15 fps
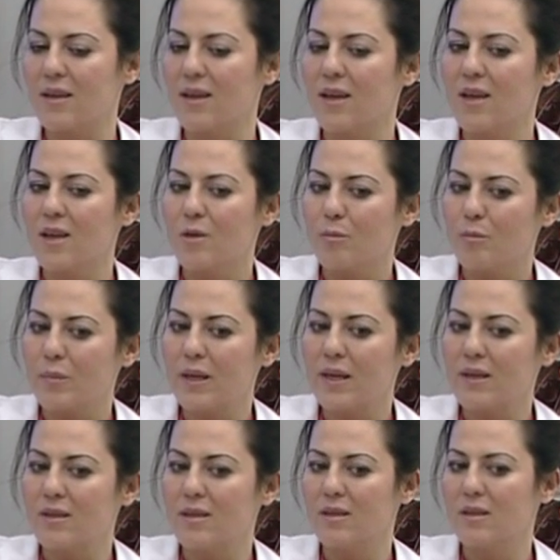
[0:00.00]
de bir
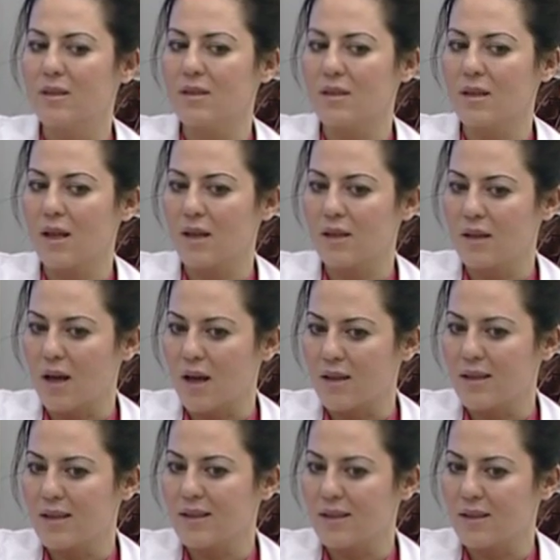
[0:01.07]
kadının
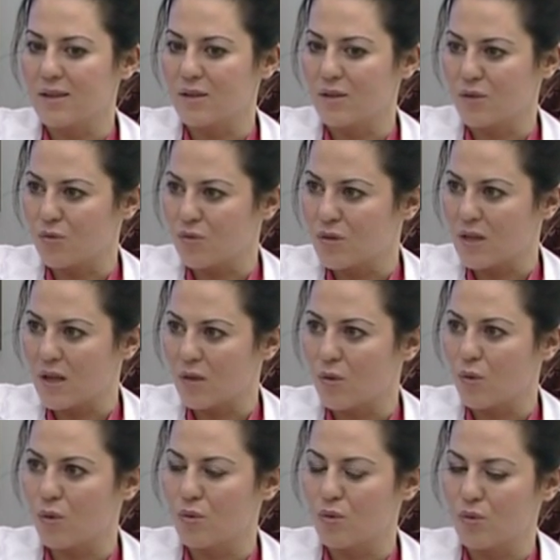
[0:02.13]
adetlerinin
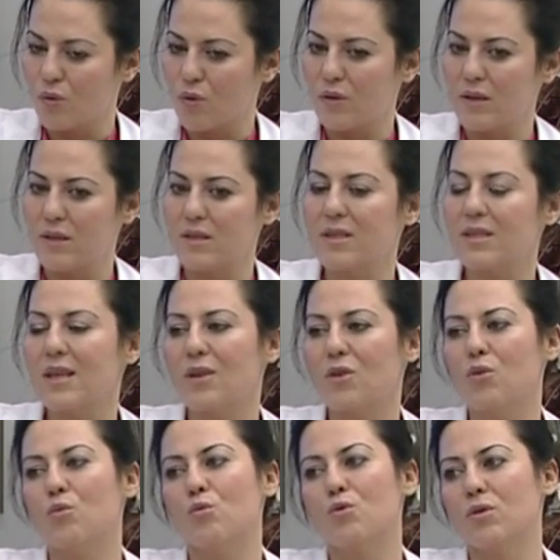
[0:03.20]
düzenli olduğunu öğrenirsek
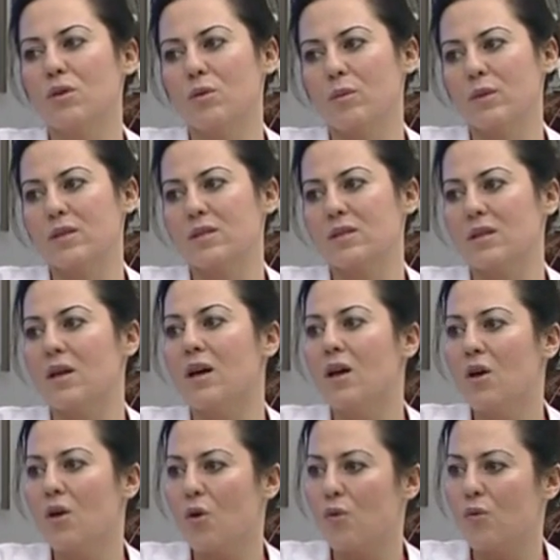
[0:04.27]
yumurtlaması,
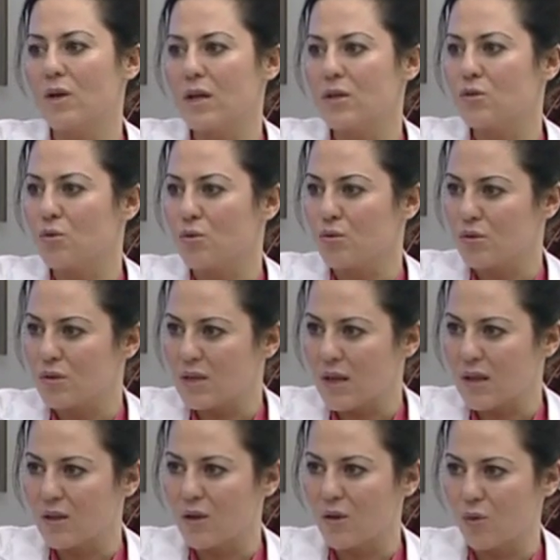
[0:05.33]
ovülasyonu
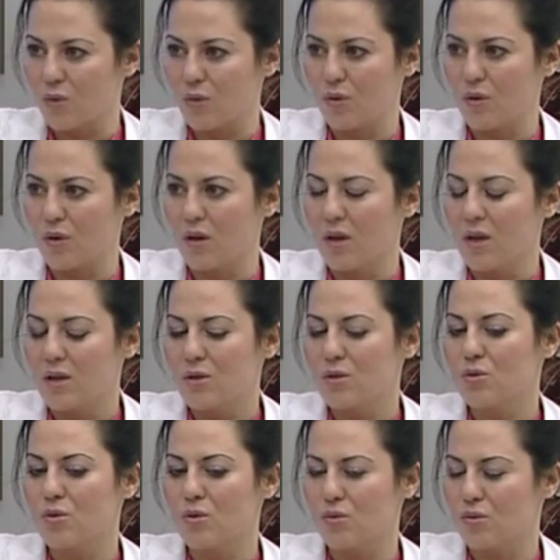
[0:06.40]
düzenli oluyor.
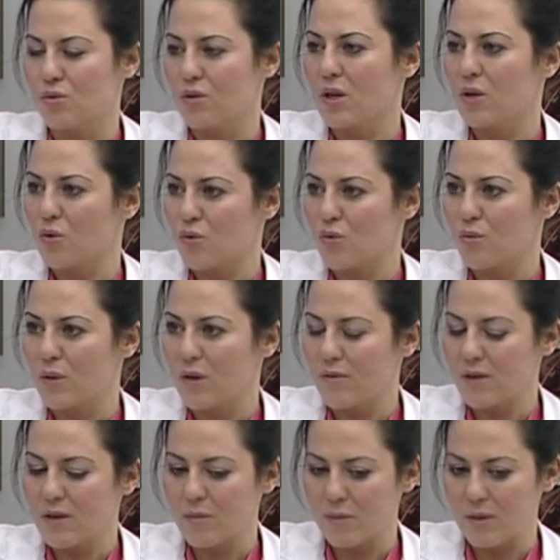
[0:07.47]
Sonucuna,
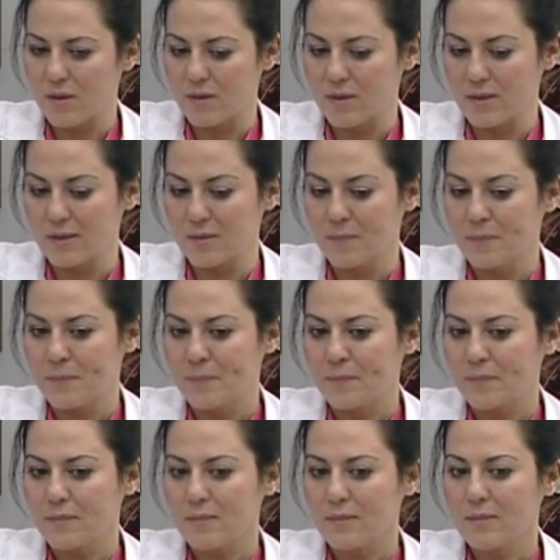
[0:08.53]
yorumuna varabiliriz.
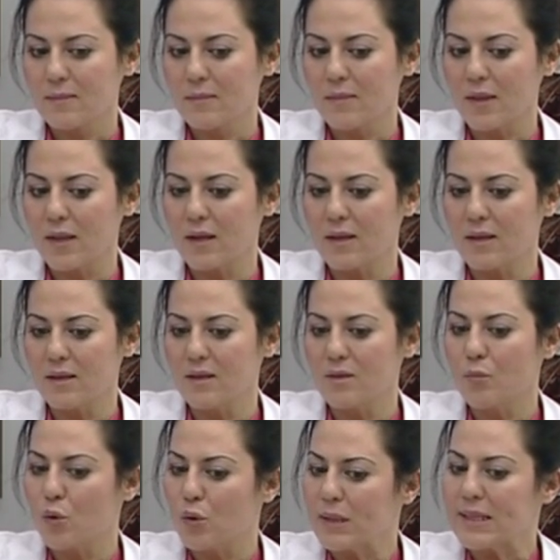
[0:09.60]

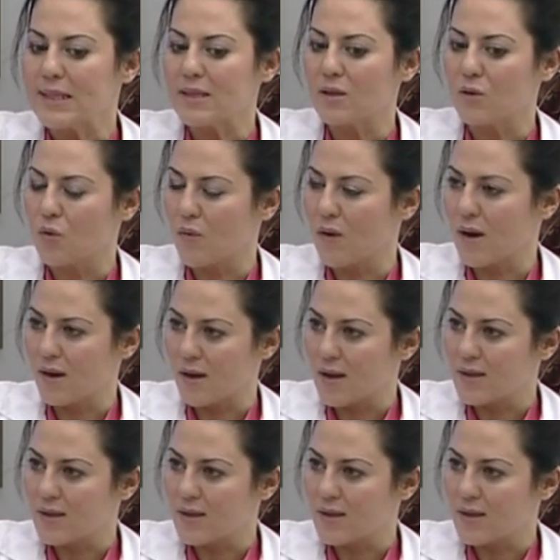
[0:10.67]
E, polikistik overli